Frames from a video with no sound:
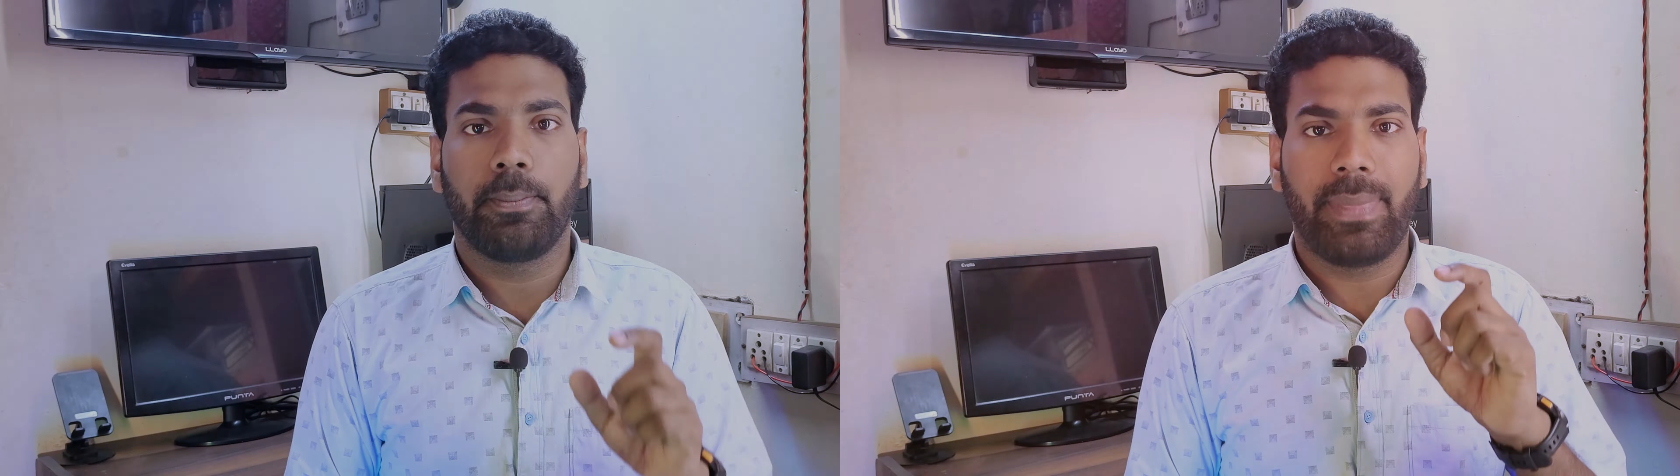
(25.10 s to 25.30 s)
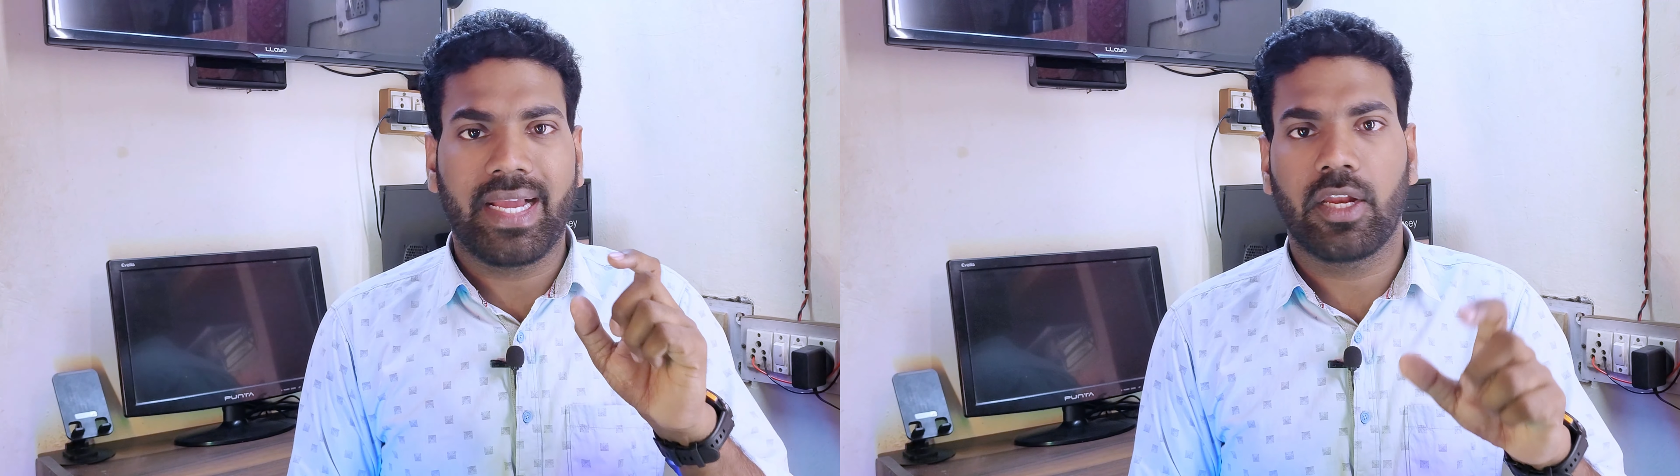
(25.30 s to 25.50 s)

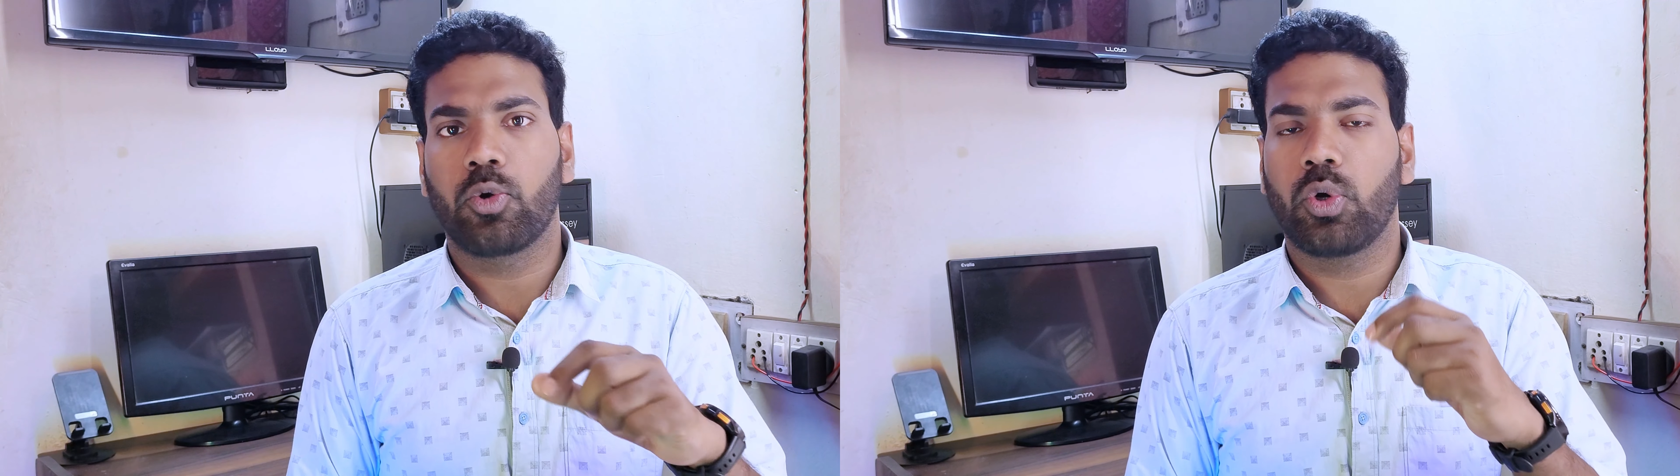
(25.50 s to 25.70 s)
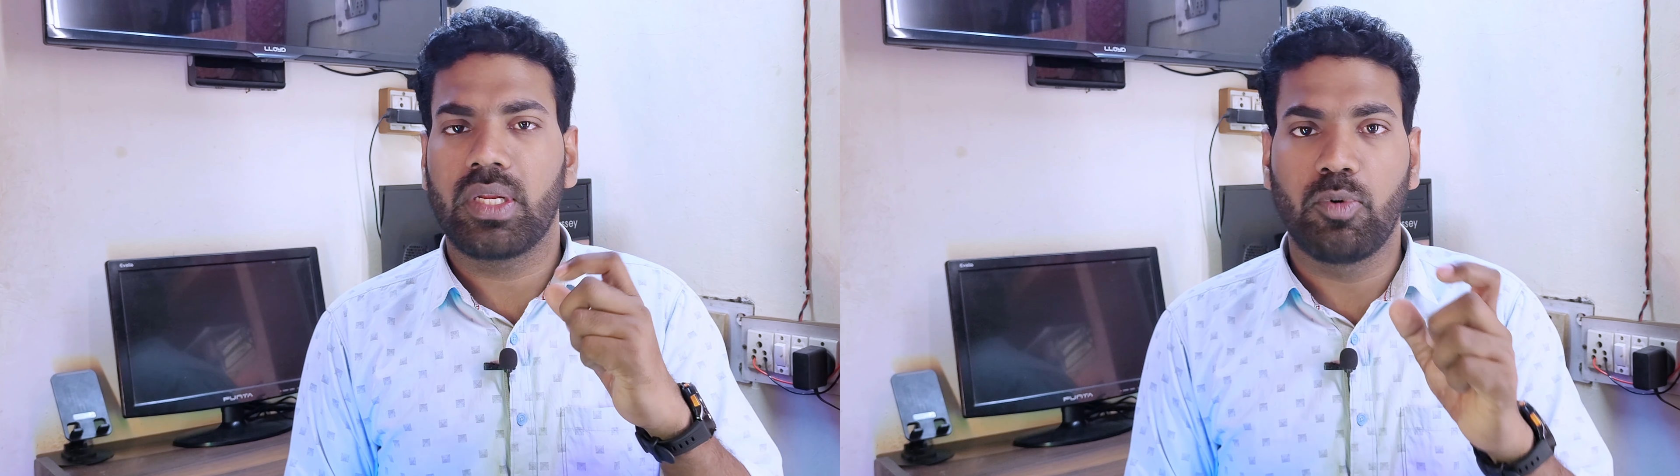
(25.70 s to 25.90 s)

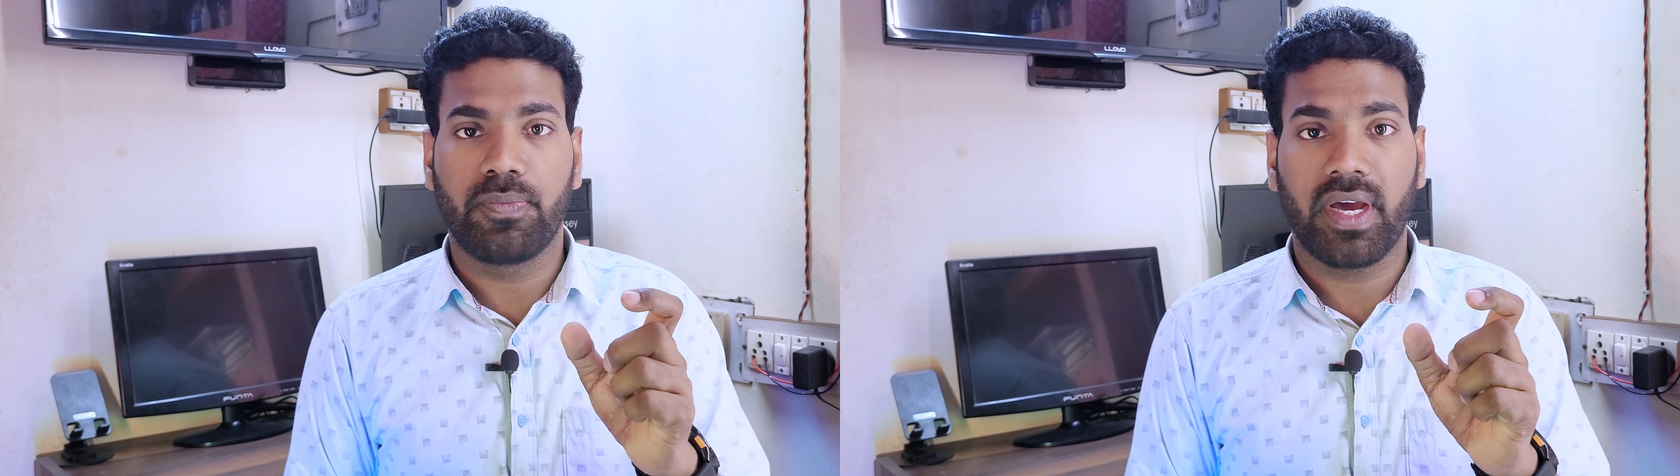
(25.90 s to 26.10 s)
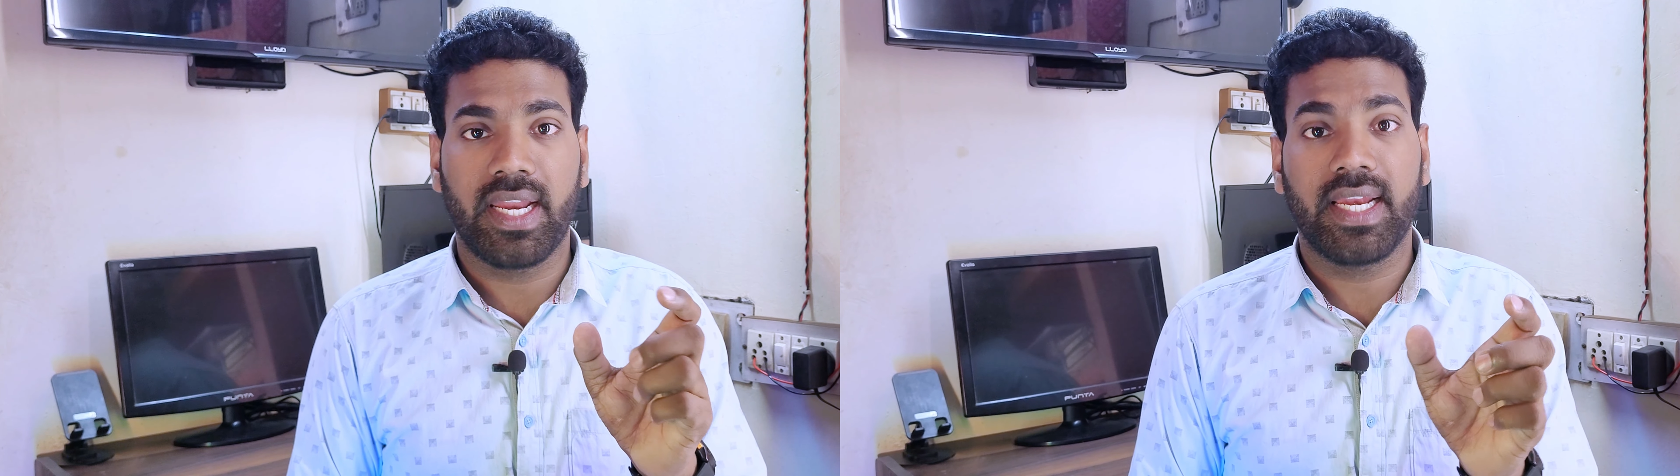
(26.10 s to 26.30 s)
बैकग्राउंड को रिमूव
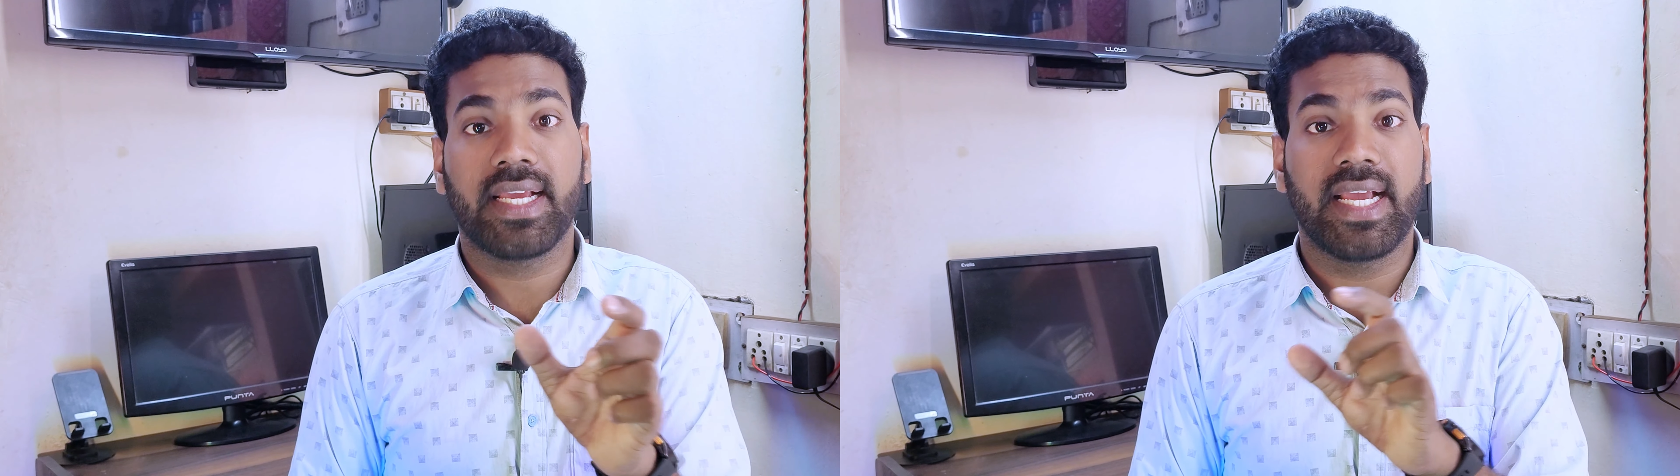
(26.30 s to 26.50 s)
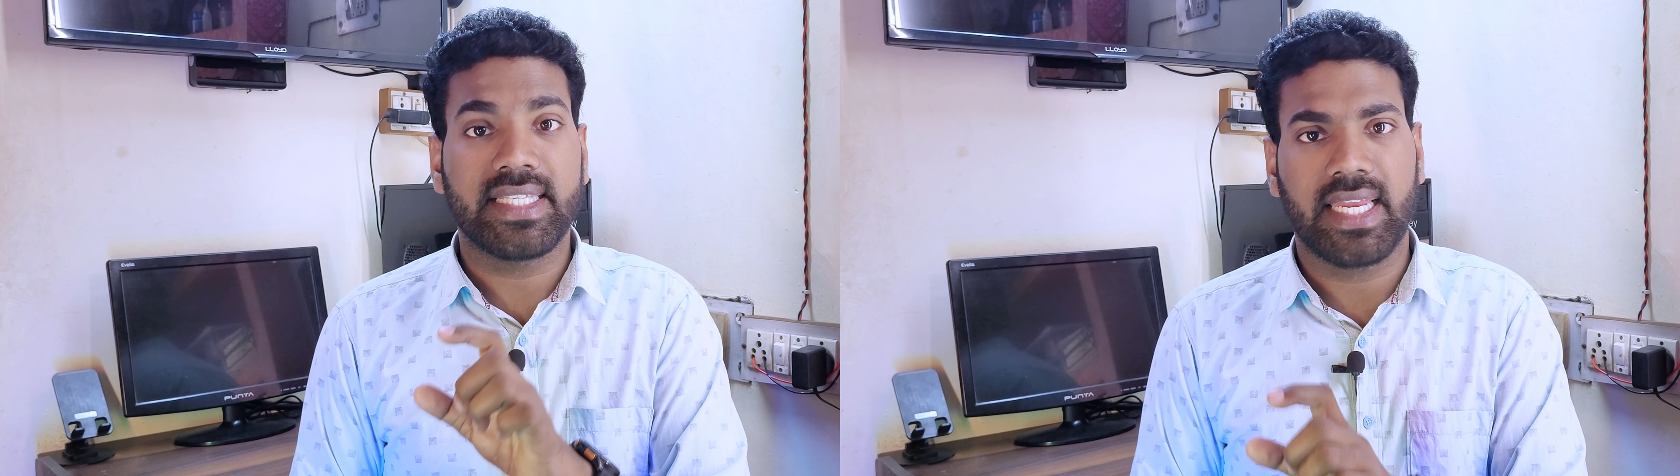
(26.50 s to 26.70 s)
करने के लिए कई